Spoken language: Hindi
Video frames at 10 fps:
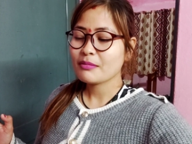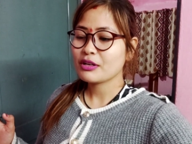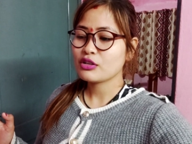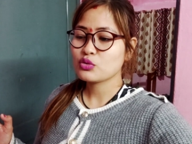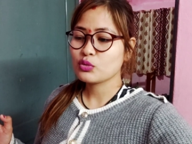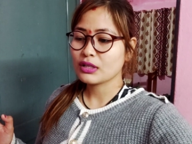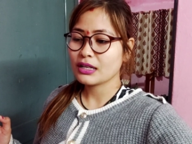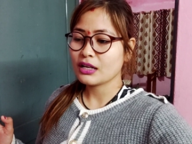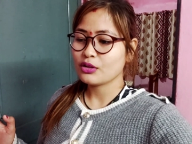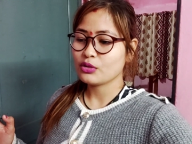ये मेरा सूट
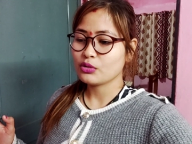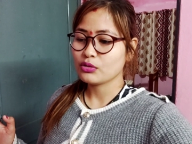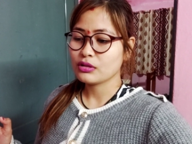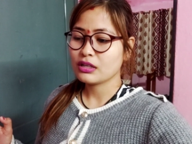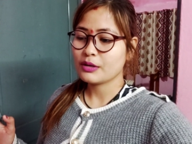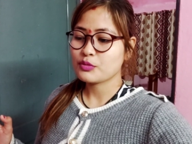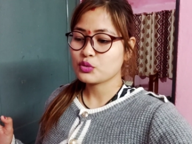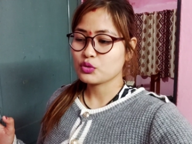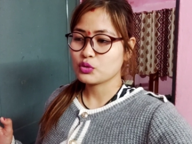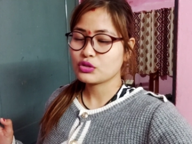है रहने दो गर्म
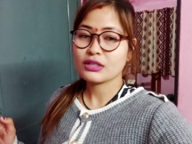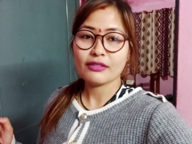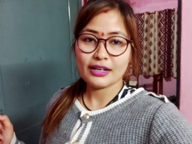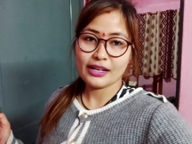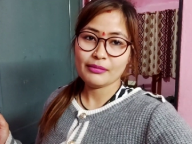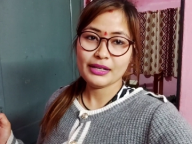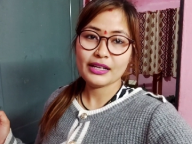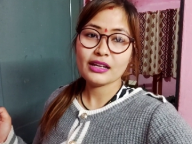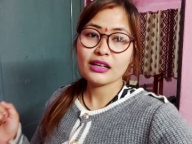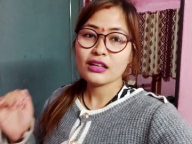सूट सिलवाना है
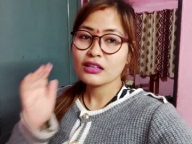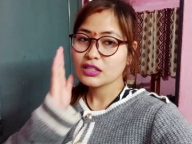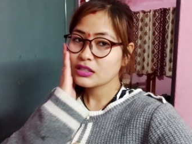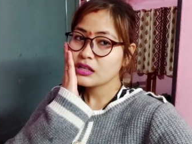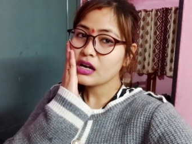मैंने